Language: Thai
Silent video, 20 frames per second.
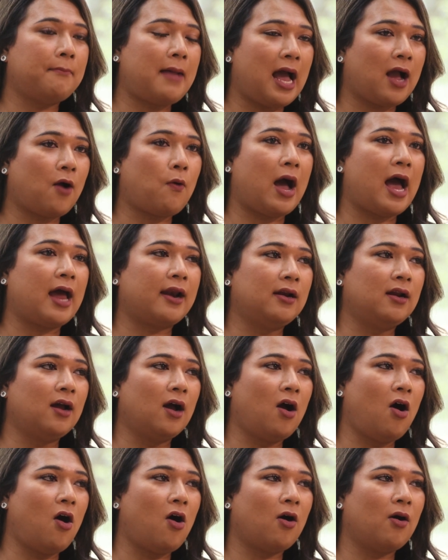มากกว่าเรื่
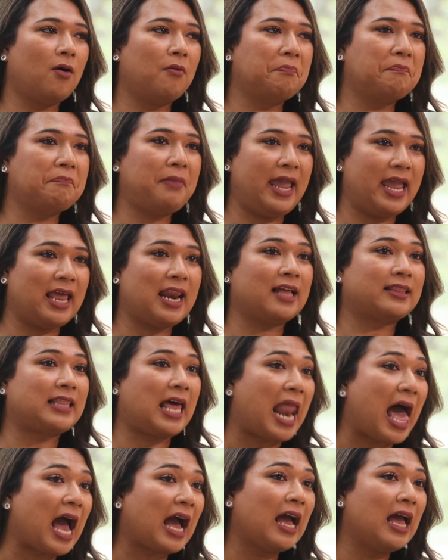องของเพศอั
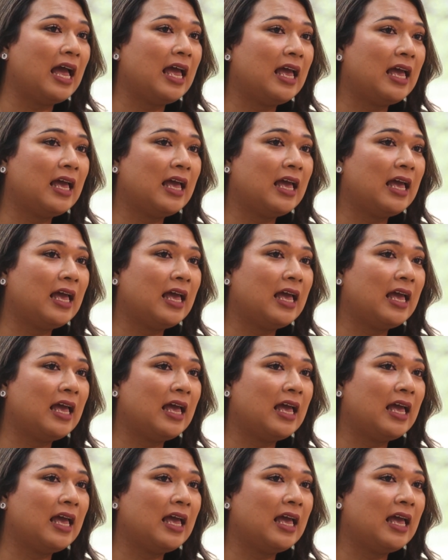ตลักษณ์